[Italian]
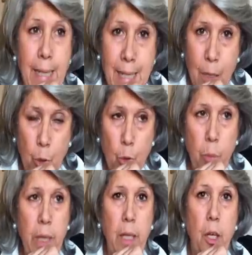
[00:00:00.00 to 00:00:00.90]
e
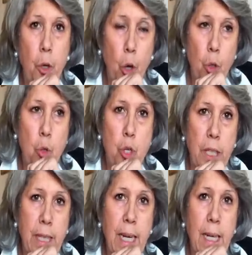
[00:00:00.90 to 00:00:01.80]
secondo me il nodo
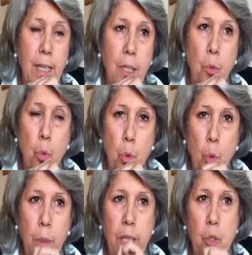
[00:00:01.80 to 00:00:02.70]
centrale di tutto
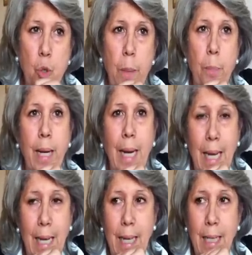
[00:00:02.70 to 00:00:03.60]
questo è
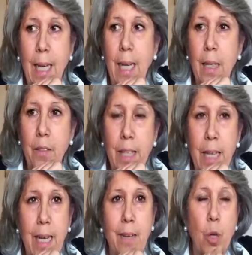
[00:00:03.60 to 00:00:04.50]
parlare
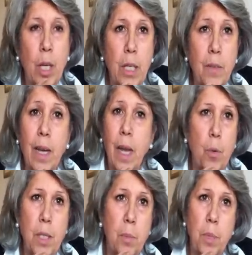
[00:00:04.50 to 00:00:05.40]
dall'attività lavorativa che
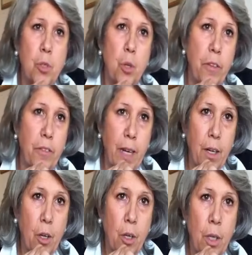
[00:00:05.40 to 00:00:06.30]
queste persone
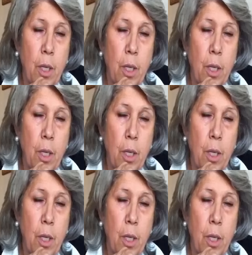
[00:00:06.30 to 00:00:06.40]
fanno.